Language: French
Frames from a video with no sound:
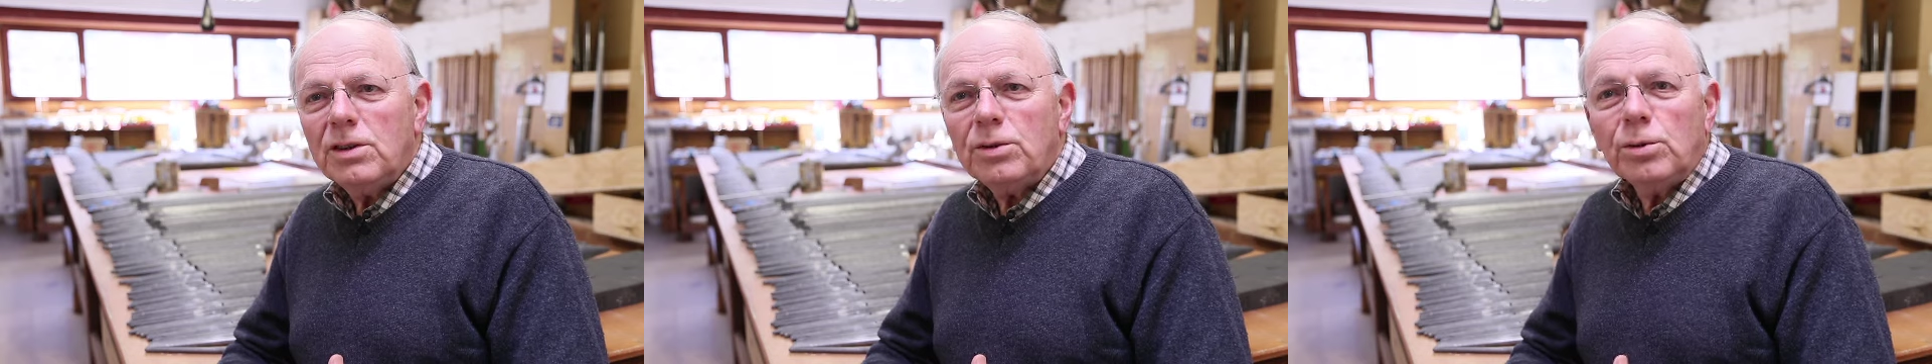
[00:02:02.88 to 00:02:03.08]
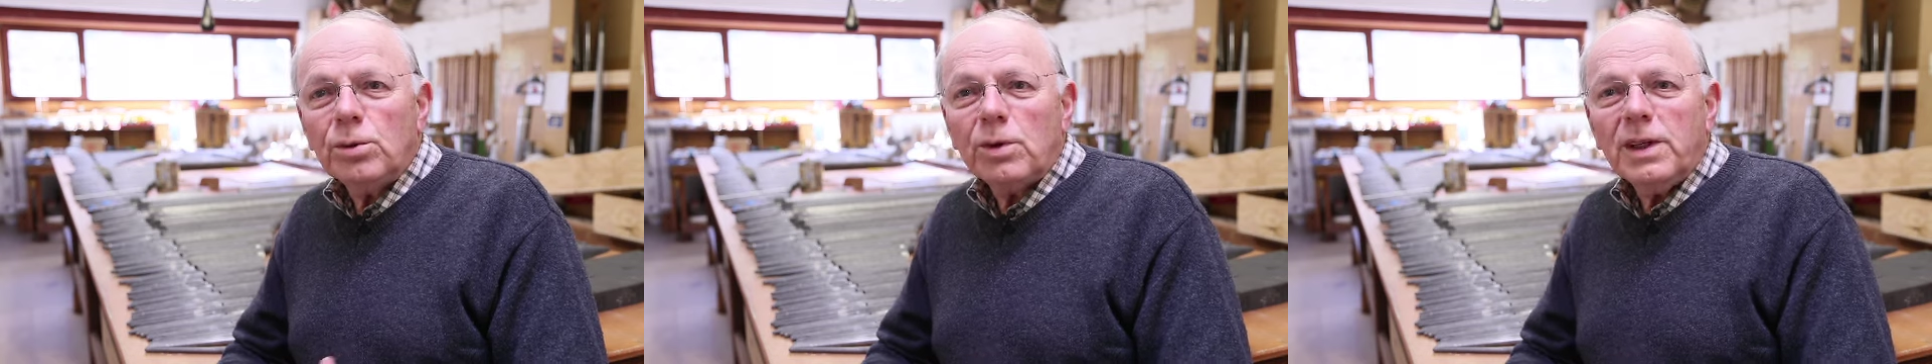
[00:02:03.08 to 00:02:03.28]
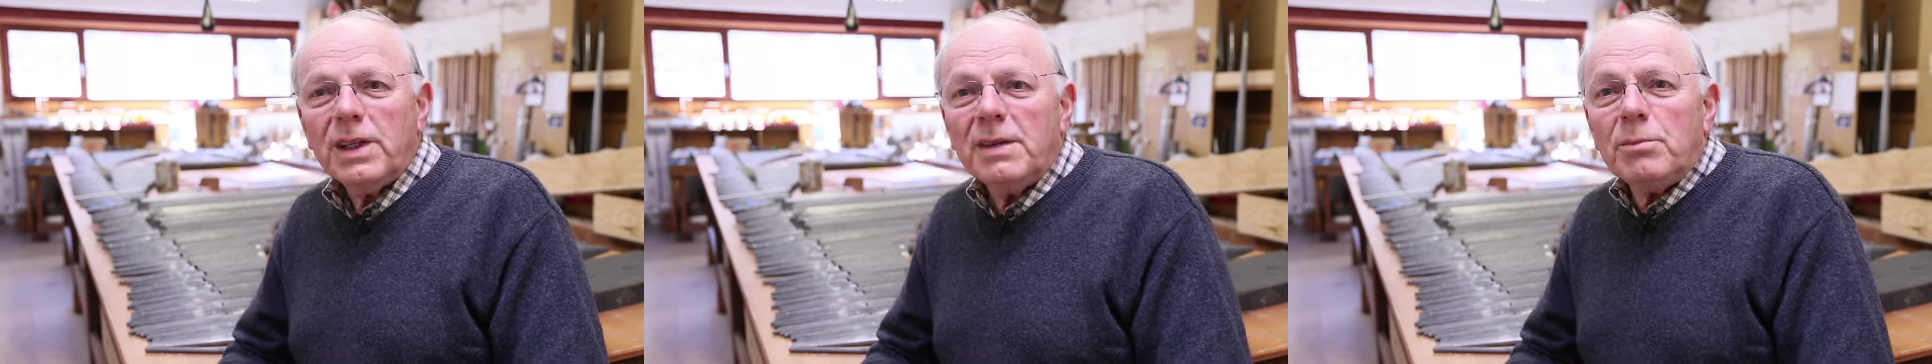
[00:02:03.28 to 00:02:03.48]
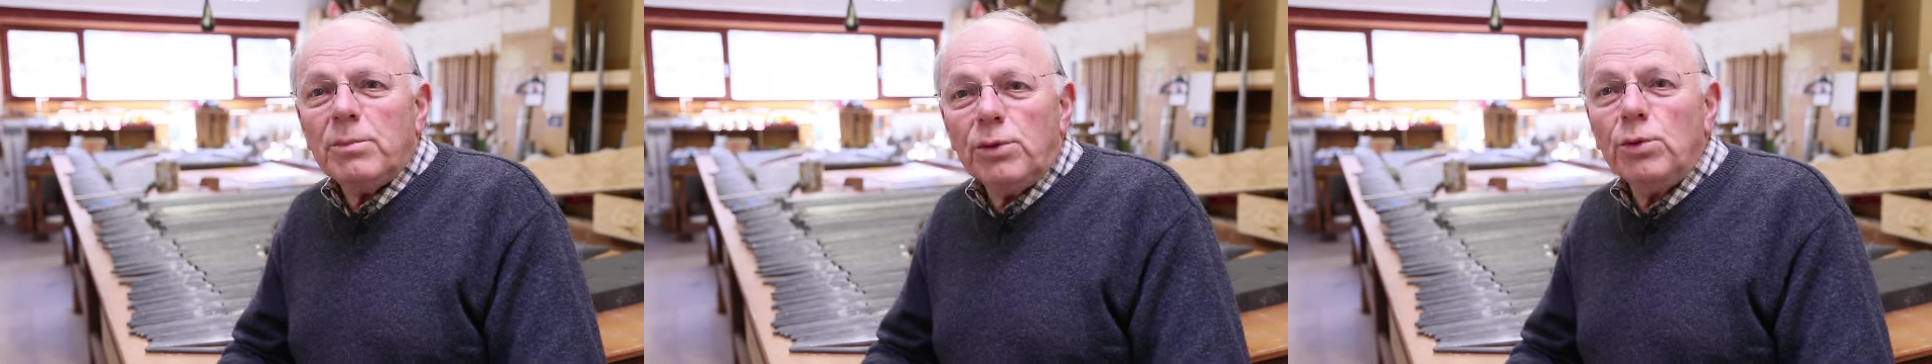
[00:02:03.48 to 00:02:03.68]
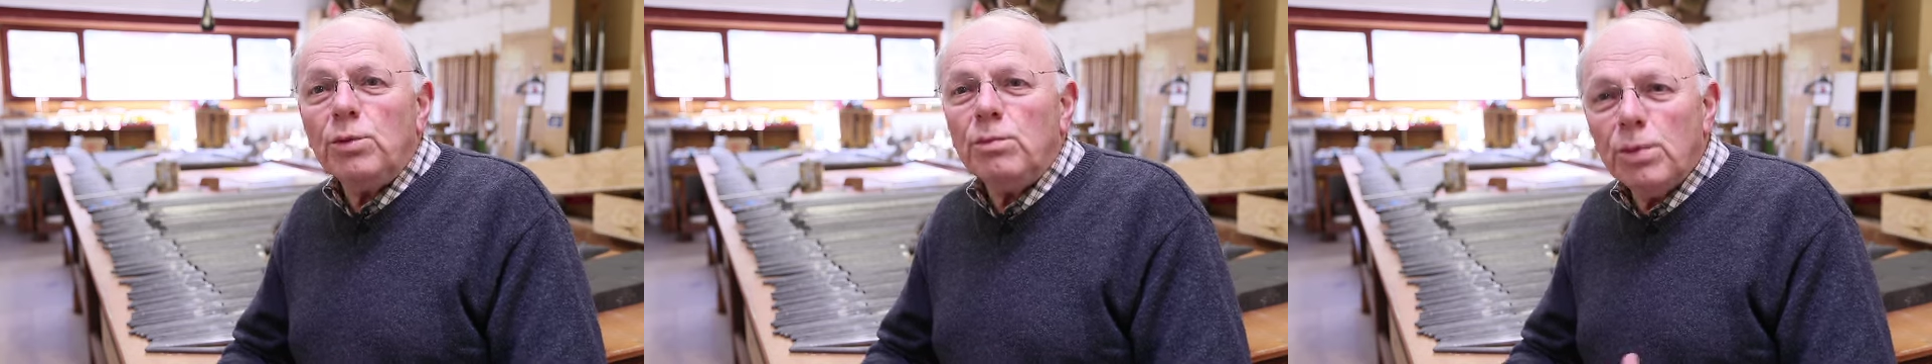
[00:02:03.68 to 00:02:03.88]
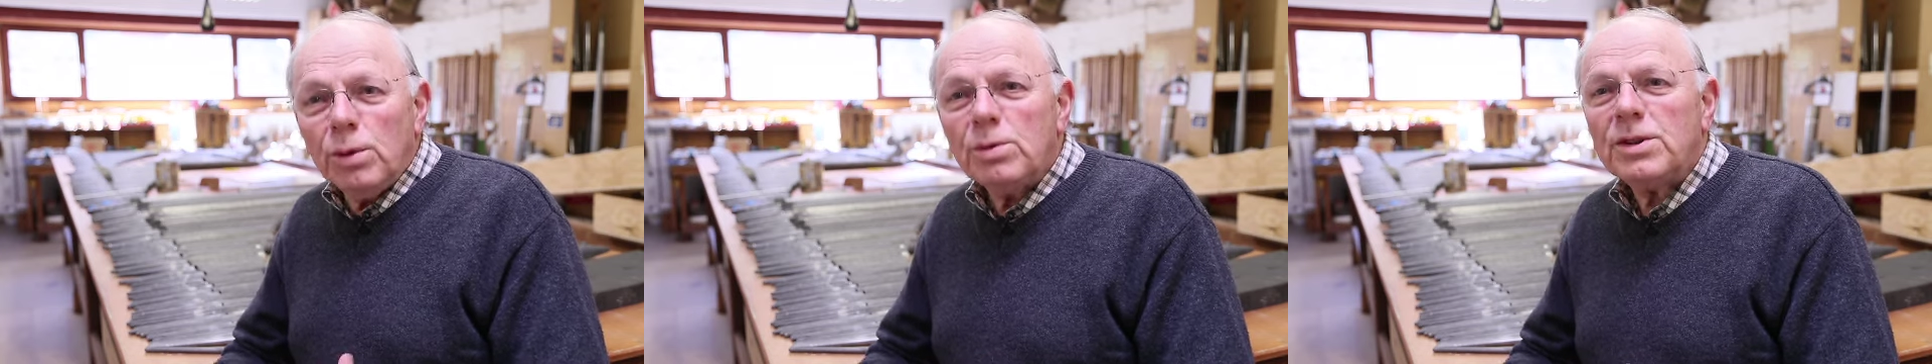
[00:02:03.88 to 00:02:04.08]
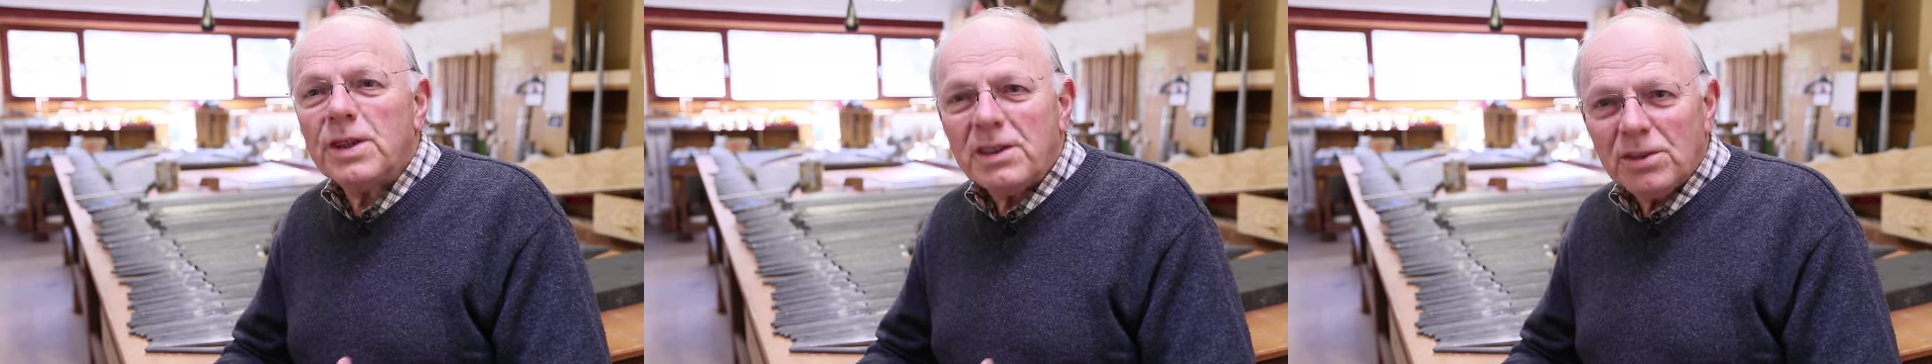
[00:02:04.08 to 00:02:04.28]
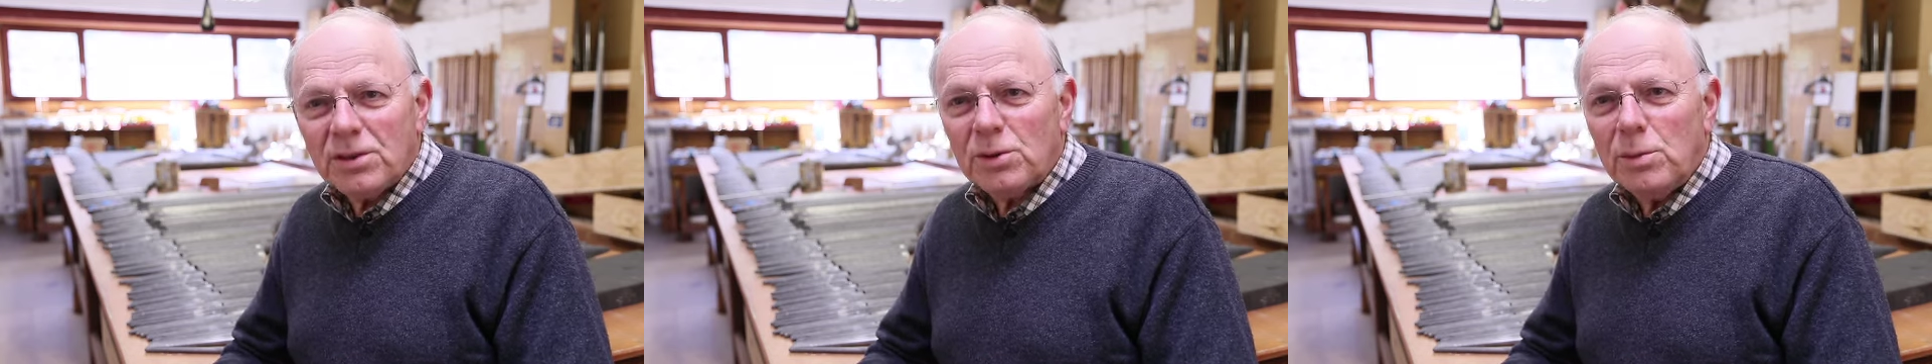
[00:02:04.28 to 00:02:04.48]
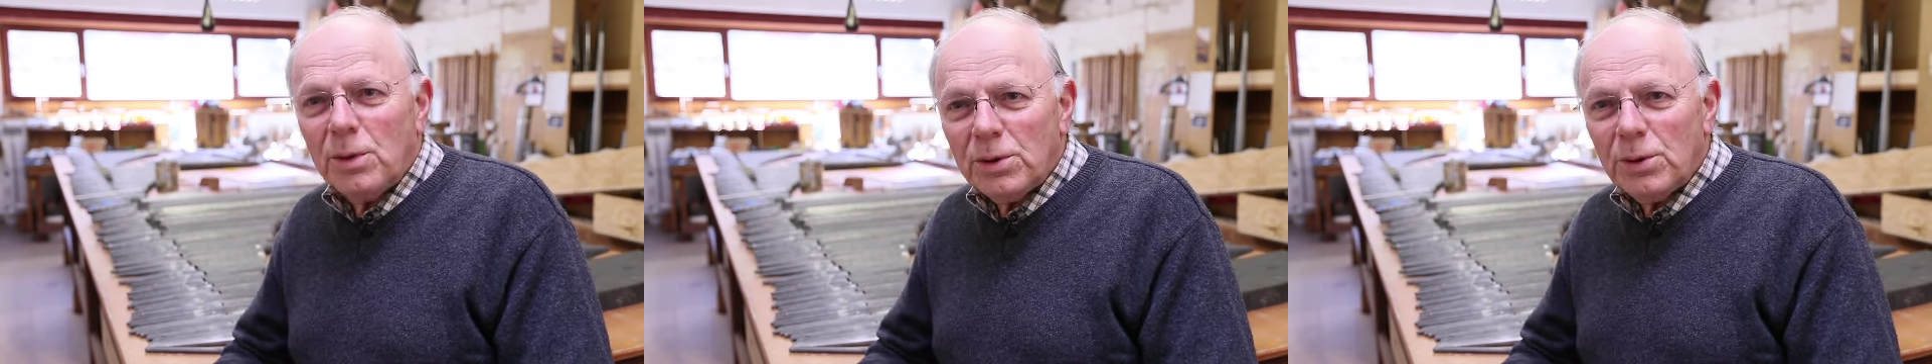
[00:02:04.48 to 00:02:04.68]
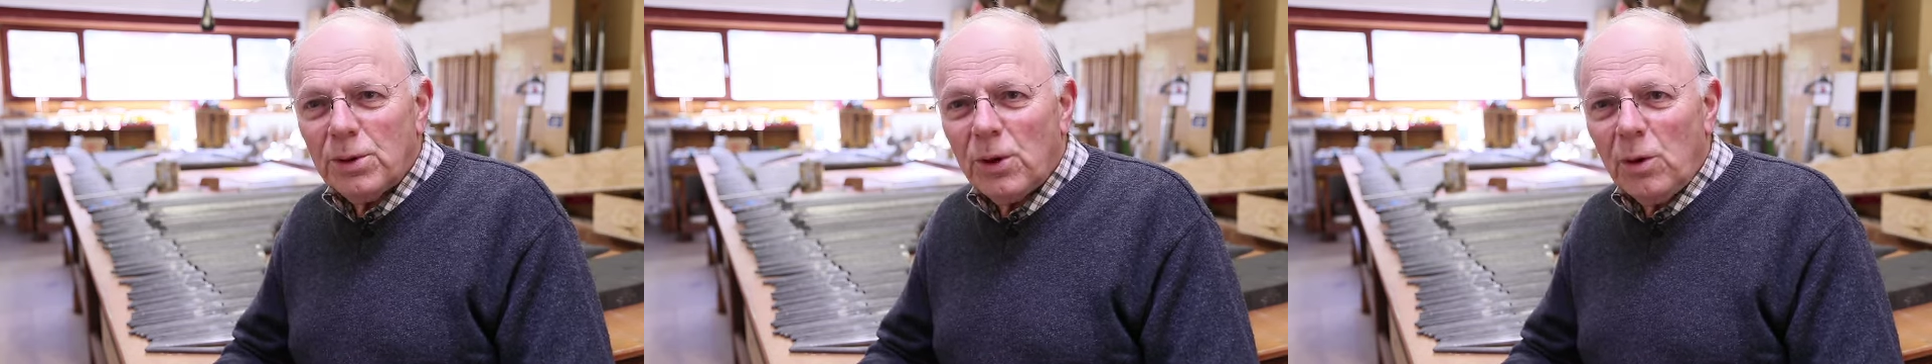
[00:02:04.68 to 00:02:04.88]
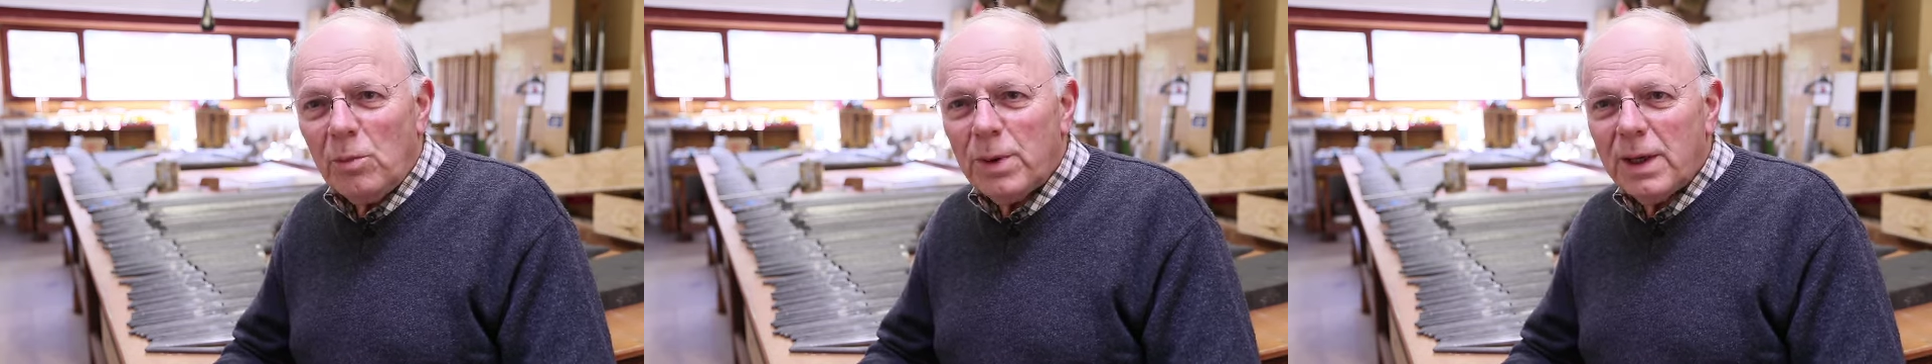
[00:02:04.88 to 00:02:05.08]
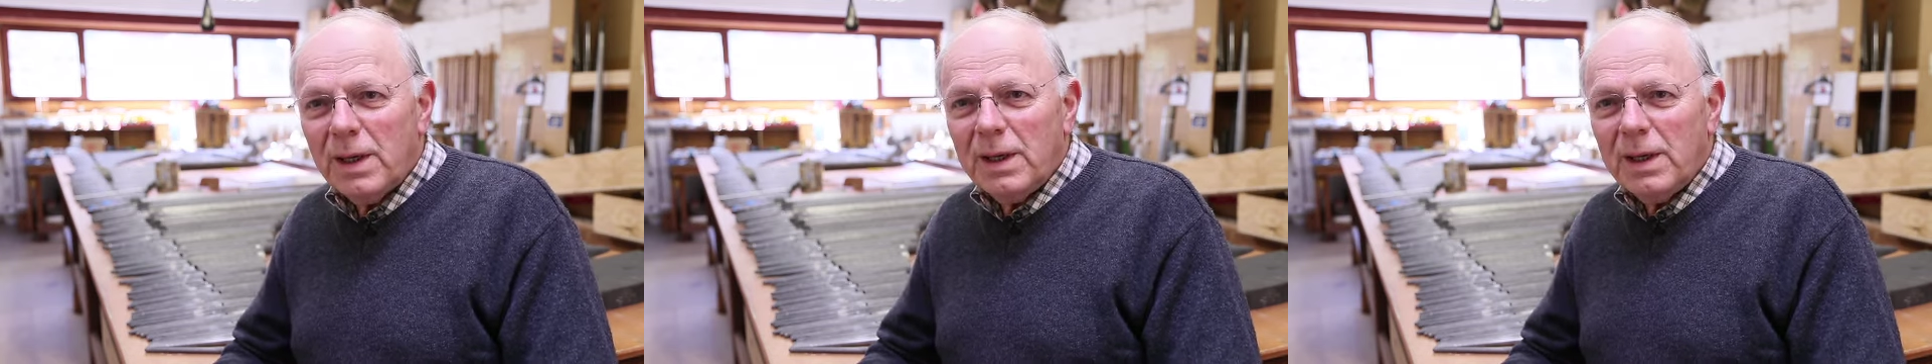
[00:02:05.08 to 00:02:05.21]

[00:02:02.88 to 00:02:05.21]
sur les plus beaux instruments d'Europe.